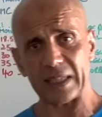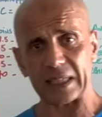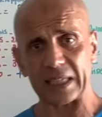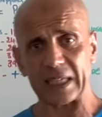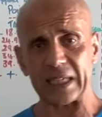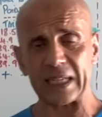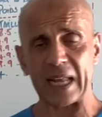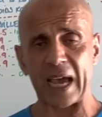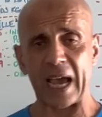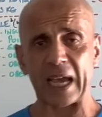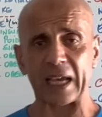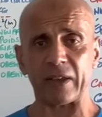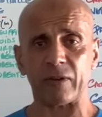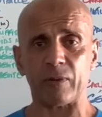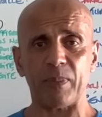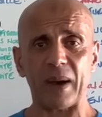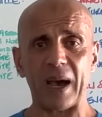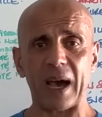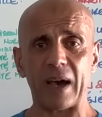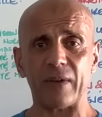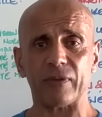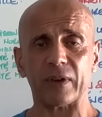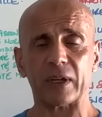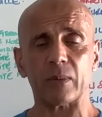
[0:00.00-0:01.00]
qui n'arrivent
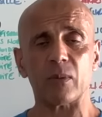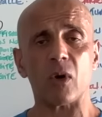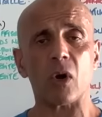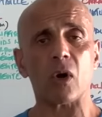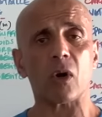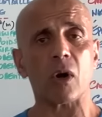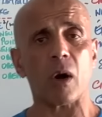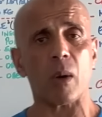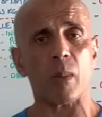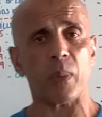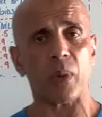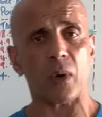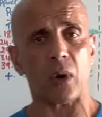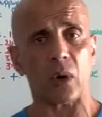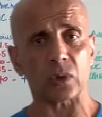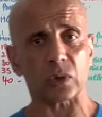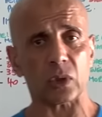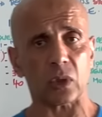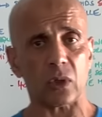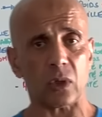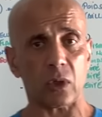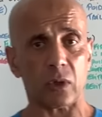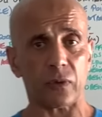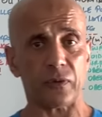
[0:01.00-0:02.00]
pas à vraiment
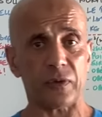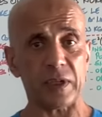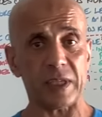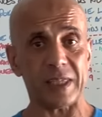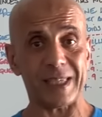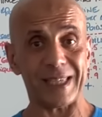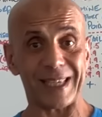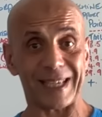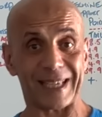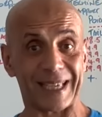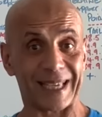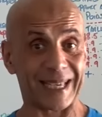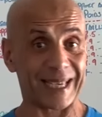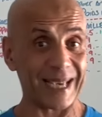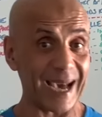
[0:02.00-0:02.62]
comprendre leur physique.